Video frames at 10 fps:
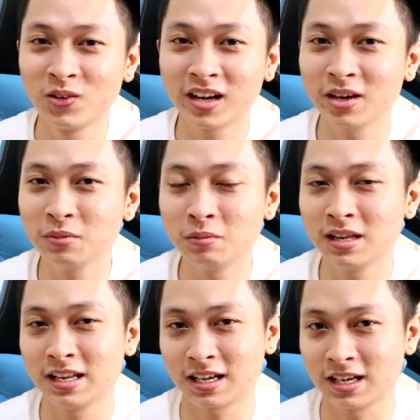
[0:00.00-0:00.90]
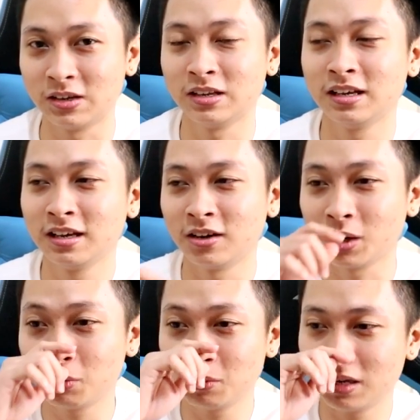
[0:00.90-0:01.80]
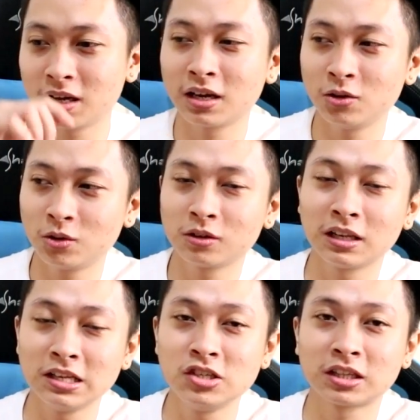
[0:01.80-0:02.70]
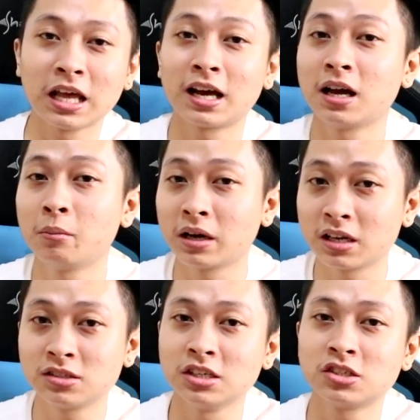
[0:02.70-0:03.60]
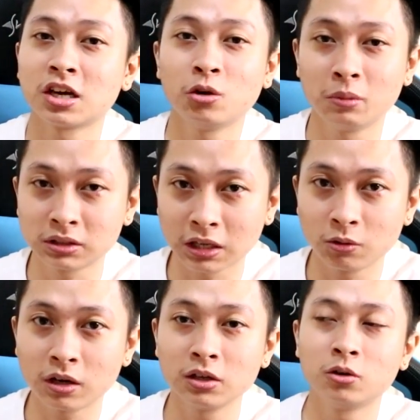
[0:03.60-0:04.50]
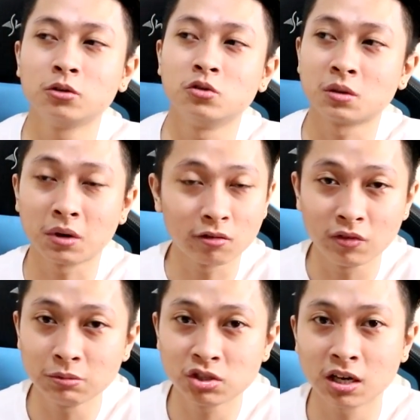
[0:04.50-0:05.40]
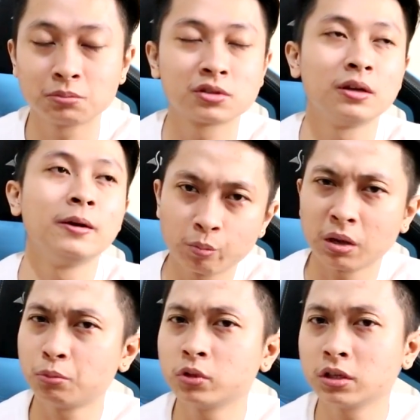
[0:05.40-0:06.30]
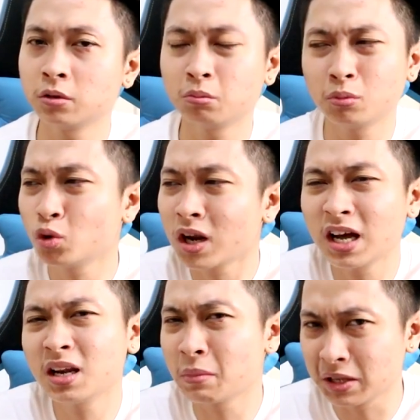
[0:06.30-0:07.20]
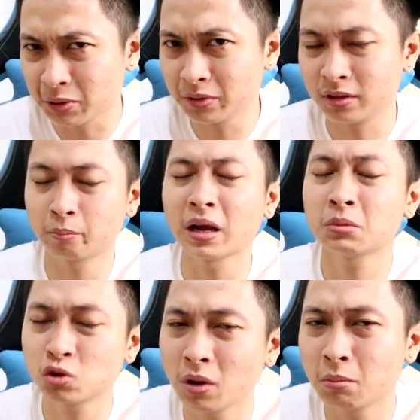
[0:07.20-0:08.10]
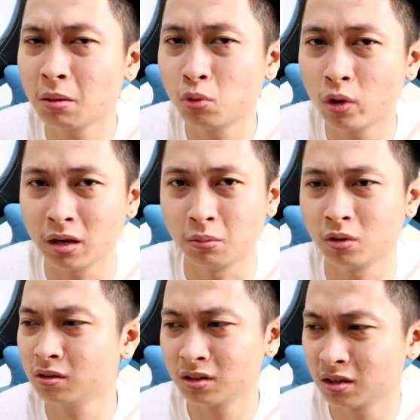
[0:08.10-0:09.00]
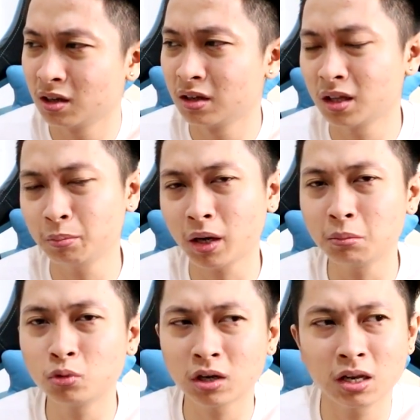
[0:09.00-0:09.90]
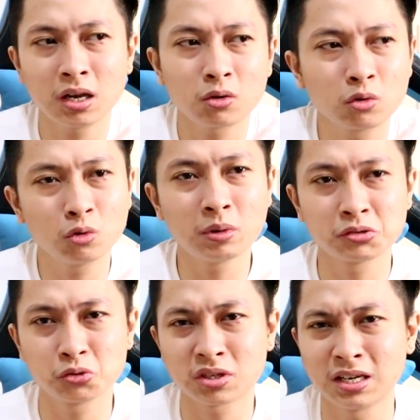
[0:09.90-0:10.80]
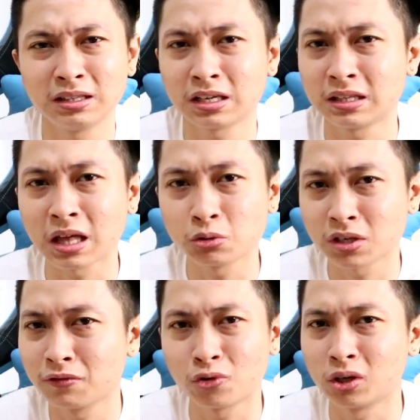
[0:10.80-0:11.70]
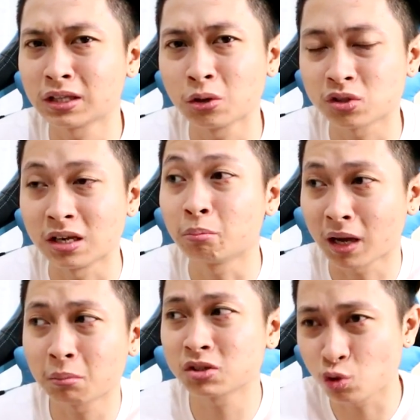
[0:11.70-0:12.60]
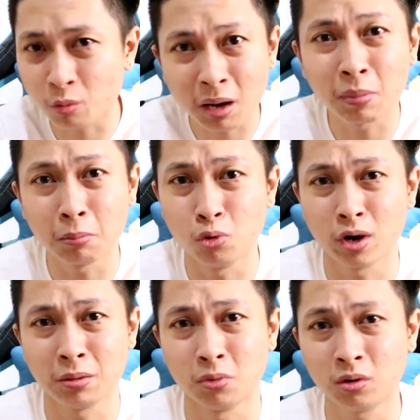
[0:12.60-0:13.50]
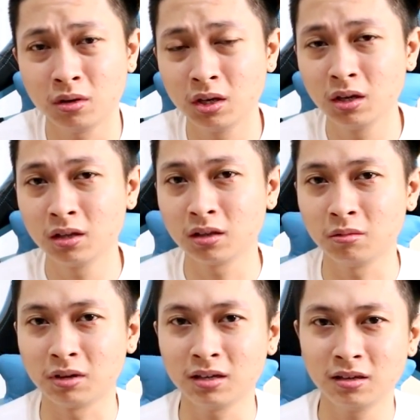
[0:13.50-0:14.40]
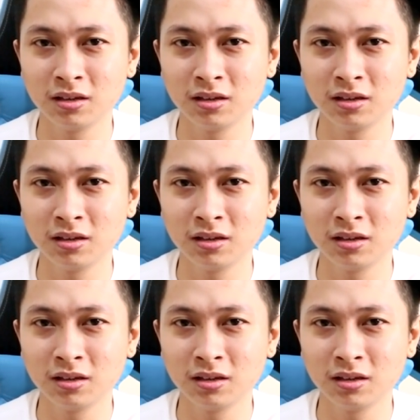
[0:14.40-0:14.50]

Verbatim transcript: Huwag kayong bibili ng ganun. Okay, bumili kayo ng legit talaga. Mag-research kayo, magtanong kayo dun sa mga vape shops. Pag-ipunan nyo, mura lang naman yun. Para mas humaba buhay mo, napakamura na lang kung gumastos ka ng 3,000, 4,000 para mas humaba buhay mo. ba? Diba?